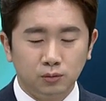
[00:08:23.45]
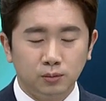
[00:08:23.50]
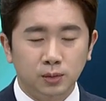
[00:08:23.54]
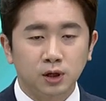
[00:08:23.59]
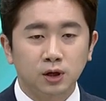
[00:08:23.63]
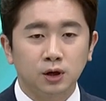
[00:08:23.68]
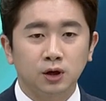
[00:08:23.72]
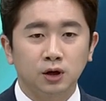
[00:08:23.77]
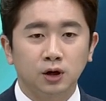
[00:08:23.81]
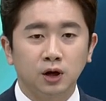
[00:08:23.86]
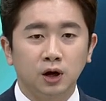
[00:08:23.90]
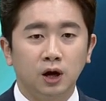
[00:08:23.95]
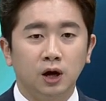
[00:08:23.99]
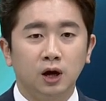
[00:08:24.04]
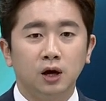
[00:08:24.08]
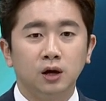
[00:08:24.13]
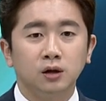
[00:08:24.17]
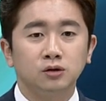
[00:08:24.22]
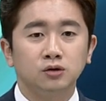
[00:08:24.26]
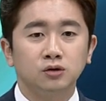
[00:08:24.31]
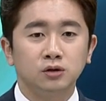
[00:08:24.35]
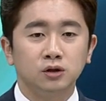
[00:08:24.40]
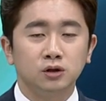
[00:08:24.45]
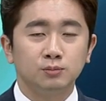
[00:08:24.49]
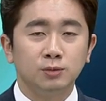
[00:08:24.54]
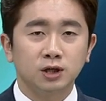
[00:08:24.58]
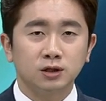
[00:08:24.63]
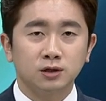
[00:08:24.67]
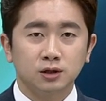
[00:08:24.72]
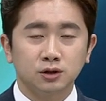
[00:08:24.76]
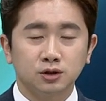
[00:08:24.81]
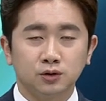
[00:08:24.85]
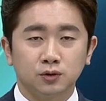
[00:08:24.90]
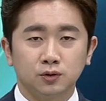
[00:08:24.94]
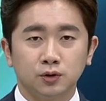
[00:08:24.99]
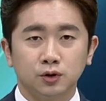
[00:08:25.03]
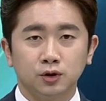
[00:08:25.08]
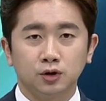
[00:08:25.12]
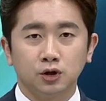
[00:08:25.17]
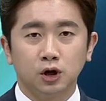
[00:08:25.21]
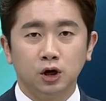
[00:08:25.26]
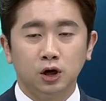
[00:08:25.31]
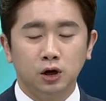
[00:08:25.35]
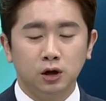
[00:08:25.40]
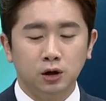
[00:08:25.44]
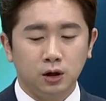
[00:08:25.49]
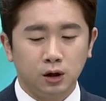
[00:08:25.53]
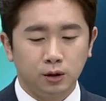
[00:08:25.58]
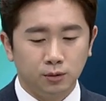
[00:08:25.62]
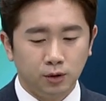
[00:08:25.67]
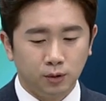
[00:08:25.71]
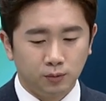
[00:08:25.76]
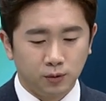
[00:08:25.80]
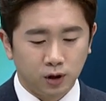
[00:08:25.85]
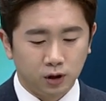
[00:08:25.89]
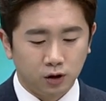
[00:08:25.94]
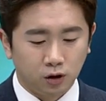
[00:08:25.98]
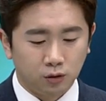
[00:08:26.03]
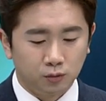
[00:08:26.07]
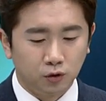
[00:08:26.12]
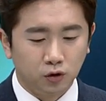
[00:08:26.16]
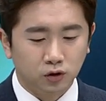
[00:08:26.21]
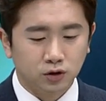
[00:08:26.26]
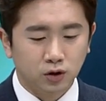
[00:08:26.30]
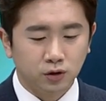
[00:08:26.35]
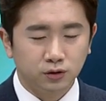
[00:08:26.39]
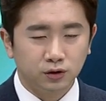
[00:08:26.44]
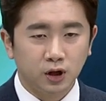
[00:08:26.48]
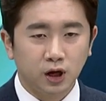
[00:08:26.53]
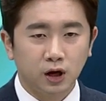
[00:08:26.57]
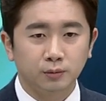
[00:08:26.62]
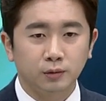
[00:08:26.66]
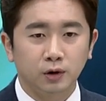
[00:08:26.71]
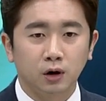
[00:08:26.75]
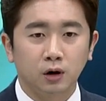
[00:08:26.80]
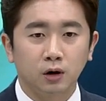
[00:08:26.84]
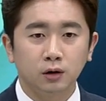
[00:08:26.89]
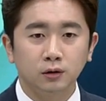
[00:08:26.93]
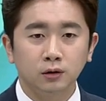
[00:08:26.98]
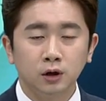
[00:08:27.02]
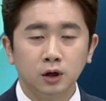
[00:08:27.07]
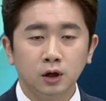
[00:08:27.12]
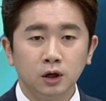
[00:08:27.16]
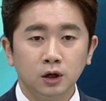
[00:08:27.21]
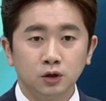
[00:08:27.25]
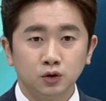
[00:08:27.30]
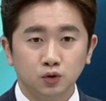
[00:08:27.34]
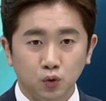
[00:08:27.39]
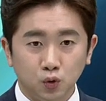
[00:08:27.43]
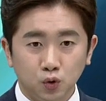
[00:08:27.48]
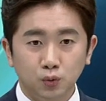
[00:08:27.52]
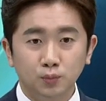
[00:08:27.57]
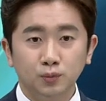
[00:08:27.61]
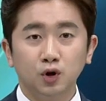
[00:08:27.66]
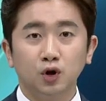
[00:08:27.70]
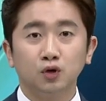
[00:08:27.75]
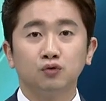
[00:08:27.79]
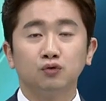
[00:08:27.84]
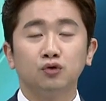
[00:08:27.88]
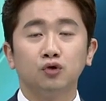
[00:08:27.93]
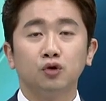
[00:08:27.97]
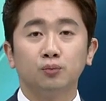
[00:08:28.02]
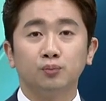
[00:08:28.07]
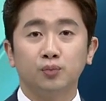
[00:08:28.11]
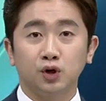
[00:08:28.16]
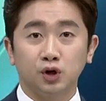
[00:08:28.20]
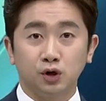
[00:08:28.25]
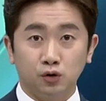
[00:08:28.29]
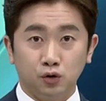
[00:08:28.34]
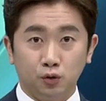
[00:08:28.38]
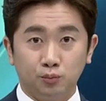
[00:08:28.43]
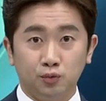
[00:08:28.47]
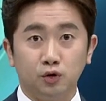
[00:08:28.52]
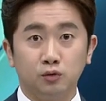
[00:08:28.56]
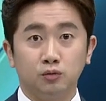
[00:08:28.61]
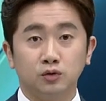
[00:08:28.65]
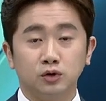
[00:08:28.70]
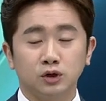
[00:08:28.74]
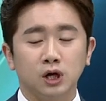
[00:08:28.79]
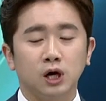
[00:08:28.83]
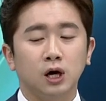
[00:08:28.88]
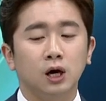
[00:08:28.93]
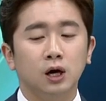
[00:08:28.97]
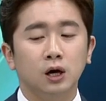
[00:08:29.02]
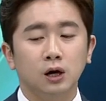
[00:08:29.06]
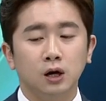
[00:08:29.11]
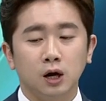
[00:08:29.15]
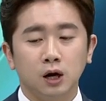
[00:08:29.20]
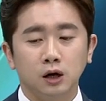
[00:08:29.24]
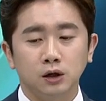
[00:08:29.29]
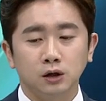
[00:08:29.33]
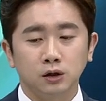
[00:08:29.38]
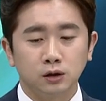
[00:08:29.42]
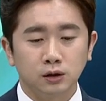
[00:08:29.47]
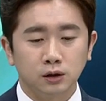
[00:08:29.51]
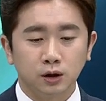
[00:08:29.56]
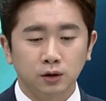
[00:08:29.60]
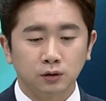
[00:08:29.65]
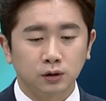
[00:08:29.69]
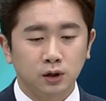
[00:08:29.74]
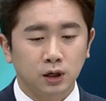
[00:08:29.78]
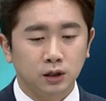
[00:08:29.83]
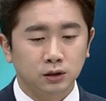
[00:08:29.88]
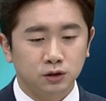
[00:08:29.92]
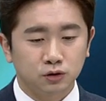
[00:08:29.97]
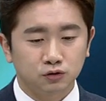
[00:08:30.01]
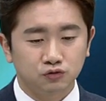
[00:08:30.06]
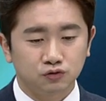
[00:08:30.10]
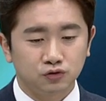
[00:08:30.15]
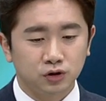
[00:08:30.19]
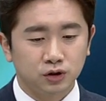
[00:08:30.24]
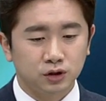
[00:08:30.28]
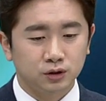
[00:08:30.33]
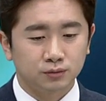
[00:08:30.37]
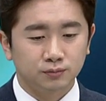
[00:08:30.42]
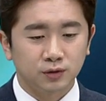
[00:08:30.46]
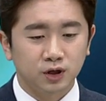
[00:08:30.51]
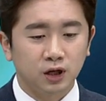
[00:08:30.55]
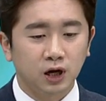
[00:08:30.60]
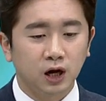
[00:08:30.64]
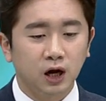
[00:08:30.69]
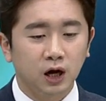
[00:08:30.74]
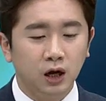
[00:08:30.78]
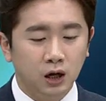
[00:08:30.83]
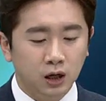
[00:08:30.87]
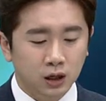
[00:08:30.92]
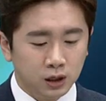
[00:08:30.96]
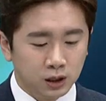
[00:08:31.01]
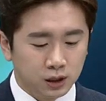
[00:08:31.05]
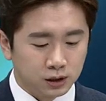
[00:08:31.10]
만약에 2만 4천 원을 가볍게 넘어선다면 조금 더 눈높이를 높여보자라는 의견까지 주셨습니다.